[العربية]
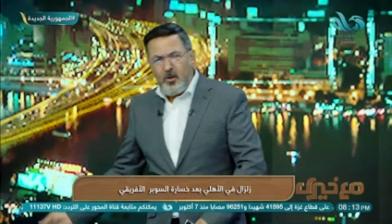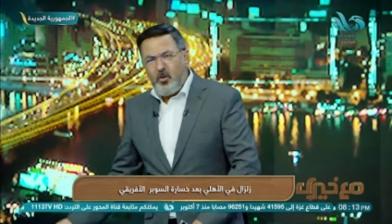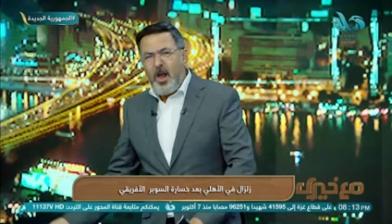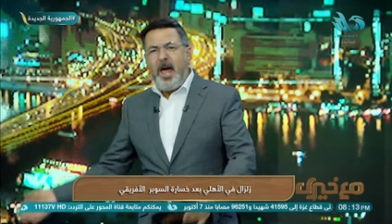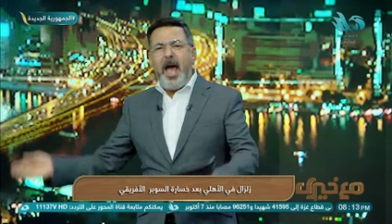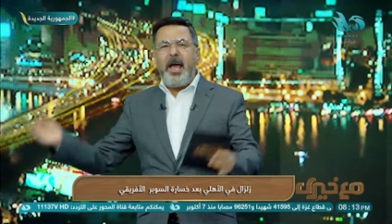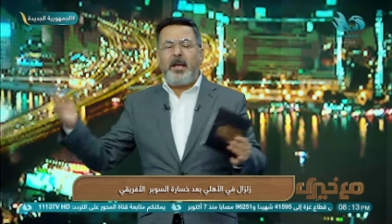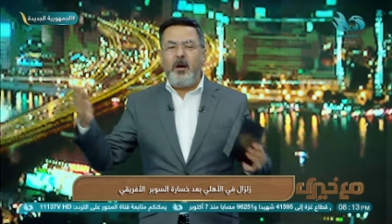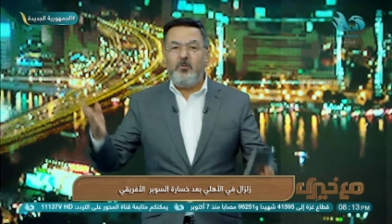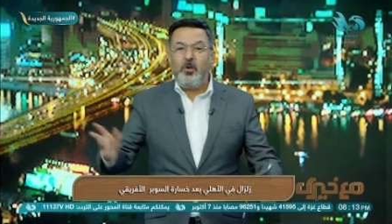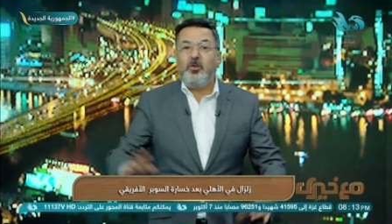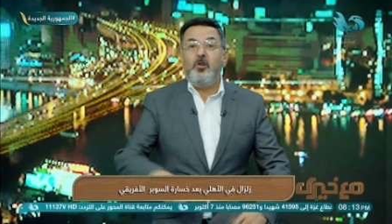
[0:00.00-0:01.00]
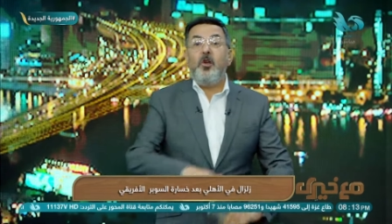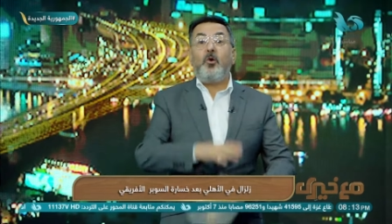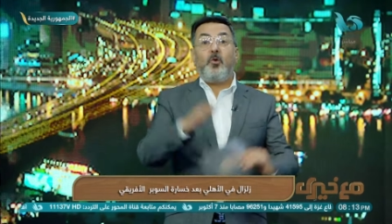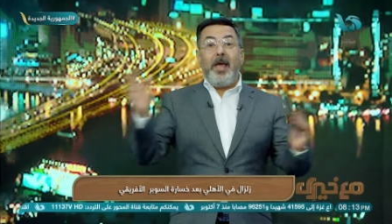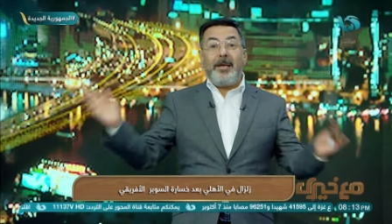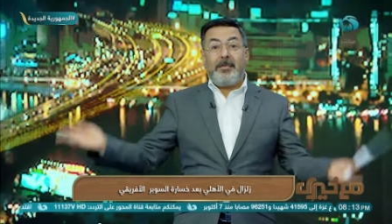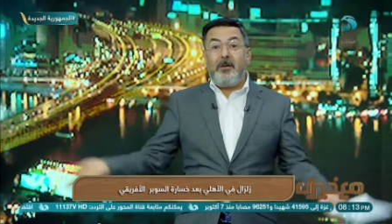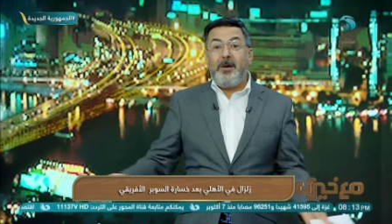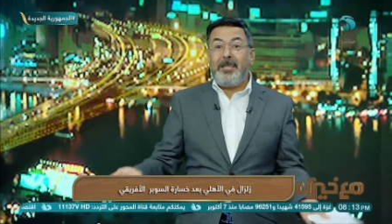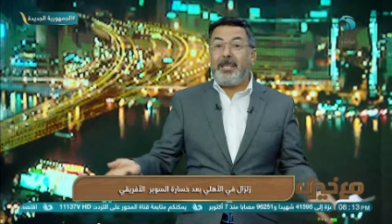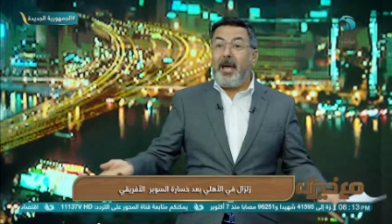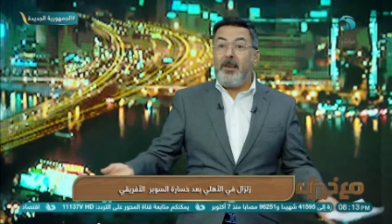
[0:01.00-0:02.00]
والحكم والدنيا كلها
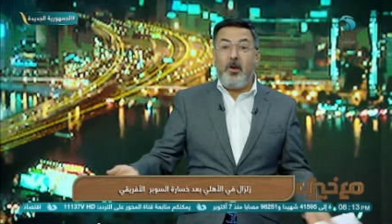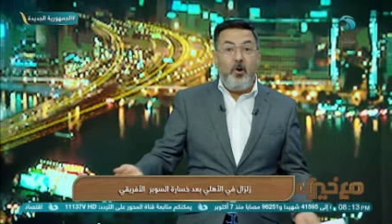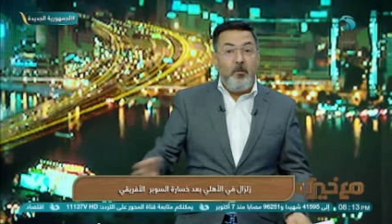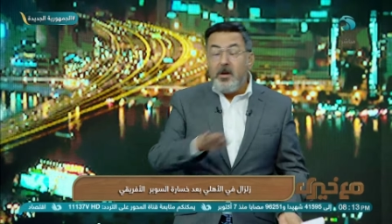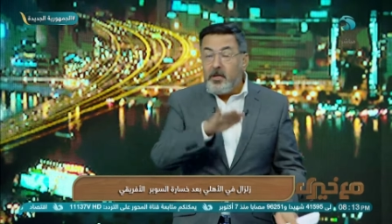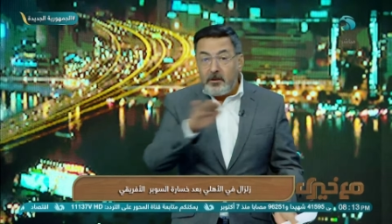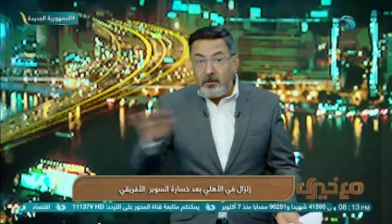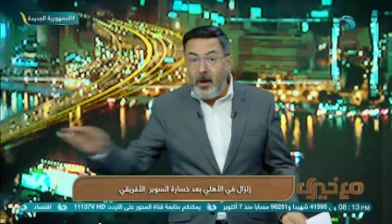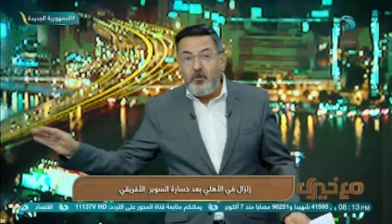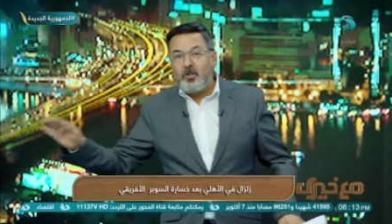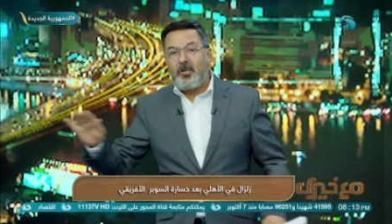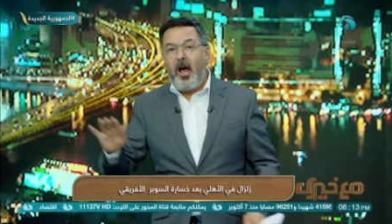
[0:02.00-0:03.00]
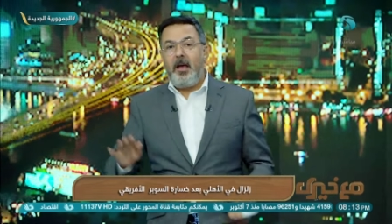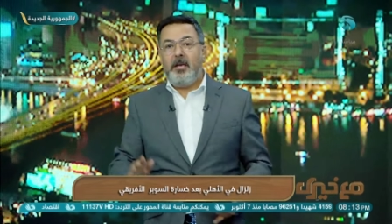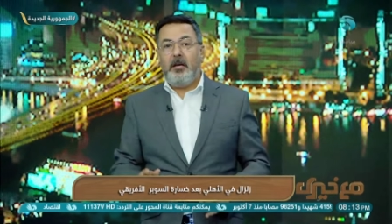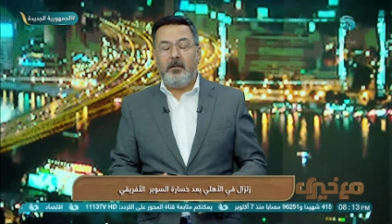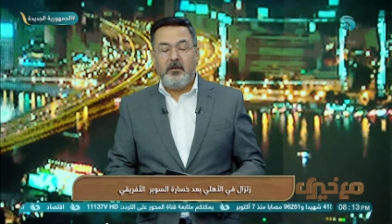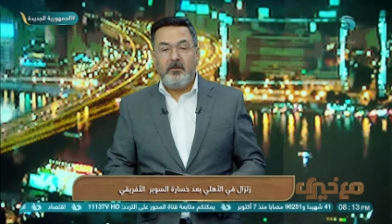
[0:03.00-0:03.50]
اجتمعت عليهم ده مش صحيح